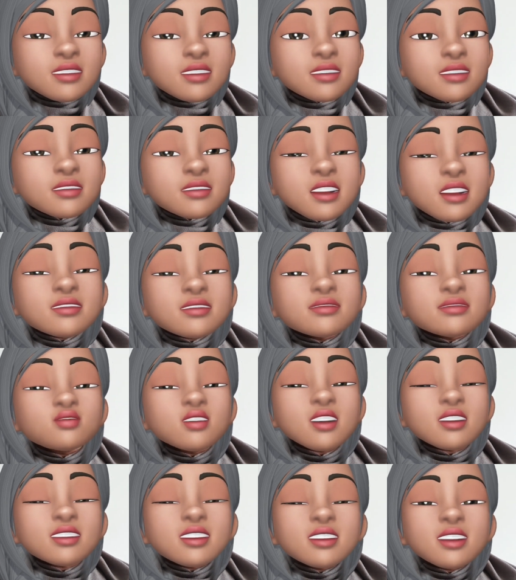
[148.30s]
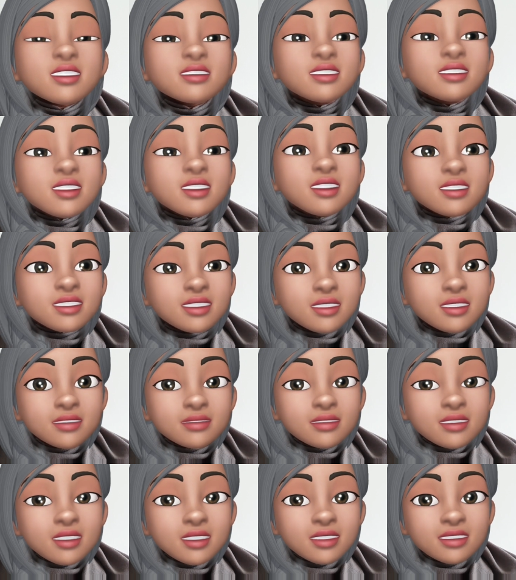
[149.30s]
كبيره في المقاطعه ديال الاردن
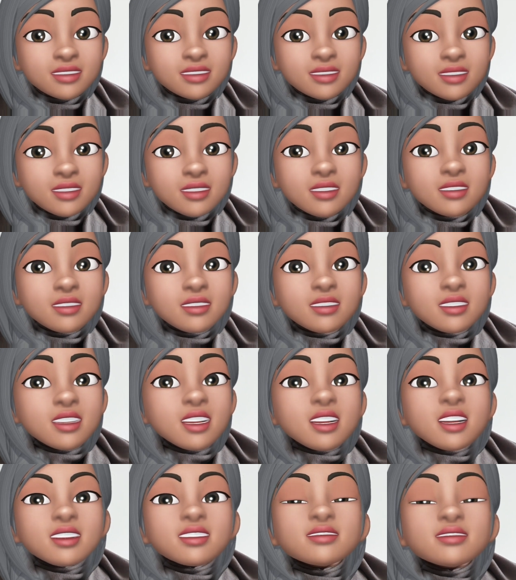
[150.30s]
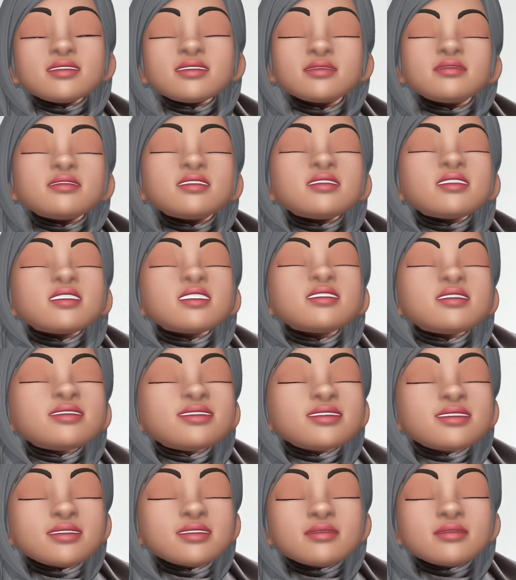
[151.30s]
الفرنسيه اللي
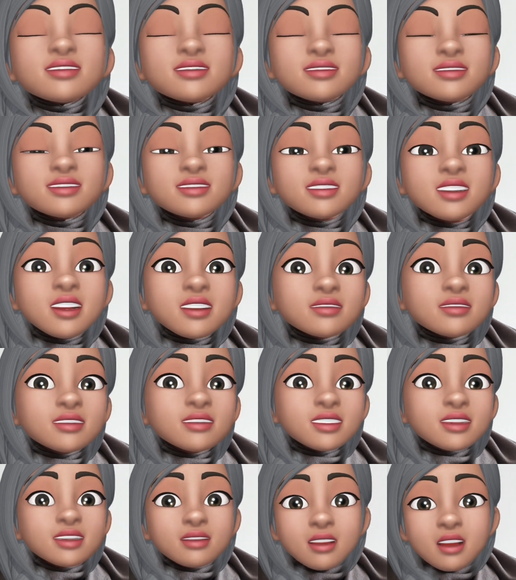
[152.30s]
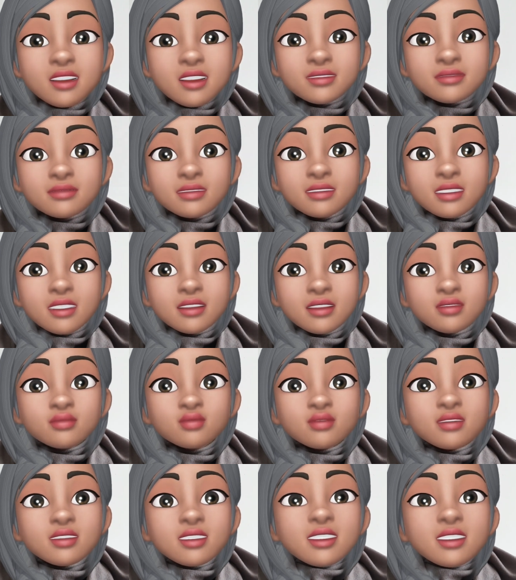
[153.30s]
تشهدت على بزاف ديال الجرائم ديالو
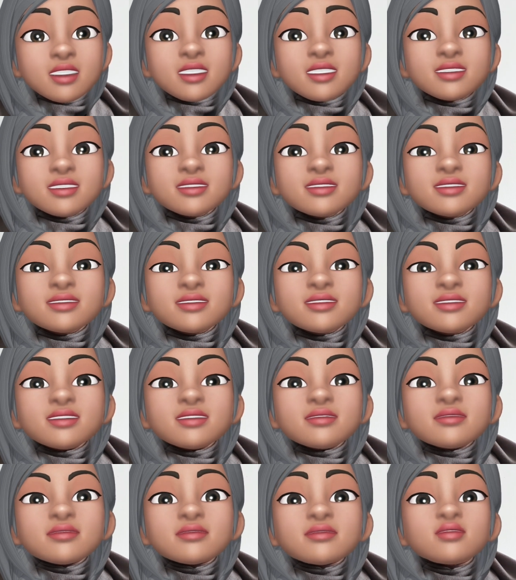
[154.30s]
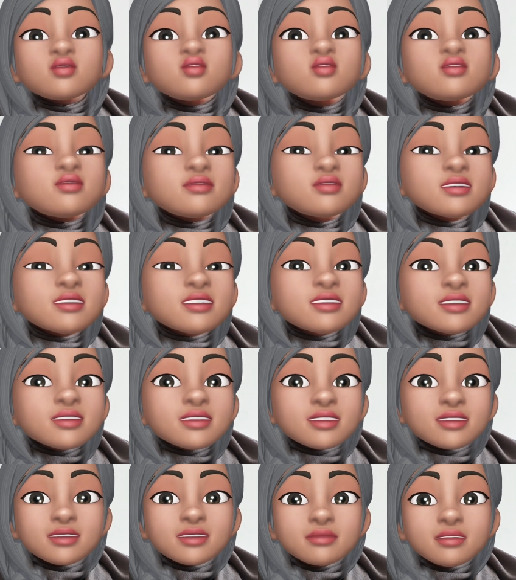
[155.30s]
اللي الصحف ولات
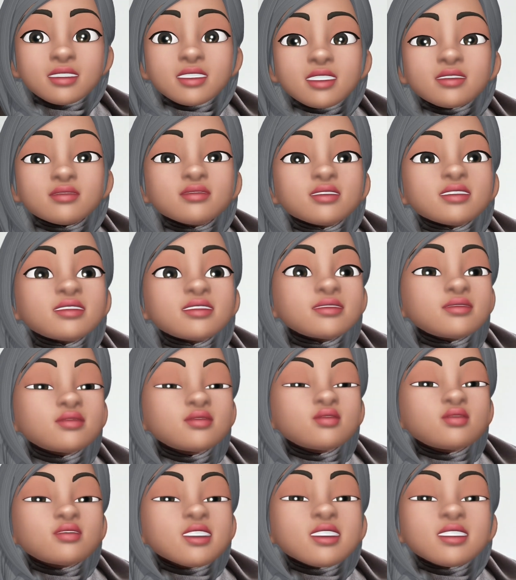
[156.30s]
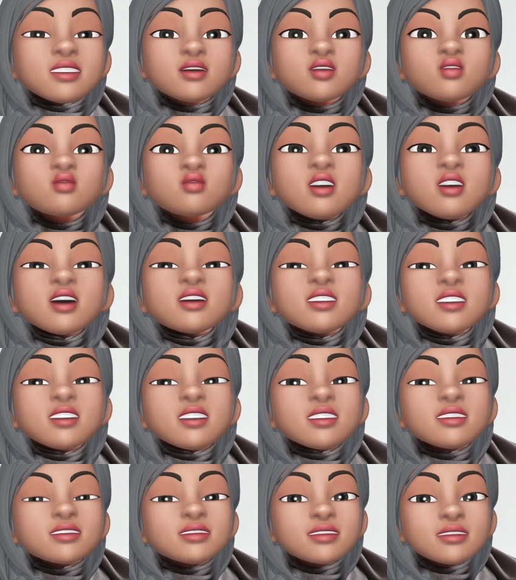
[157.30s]
كتكتب عليه وبدات تقول انه وحش
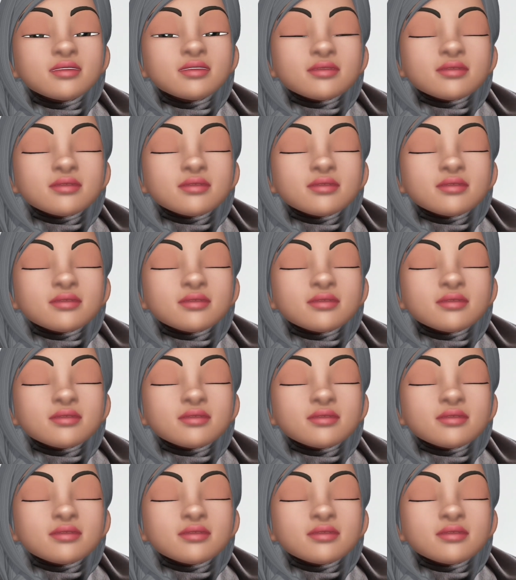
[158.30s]
اردين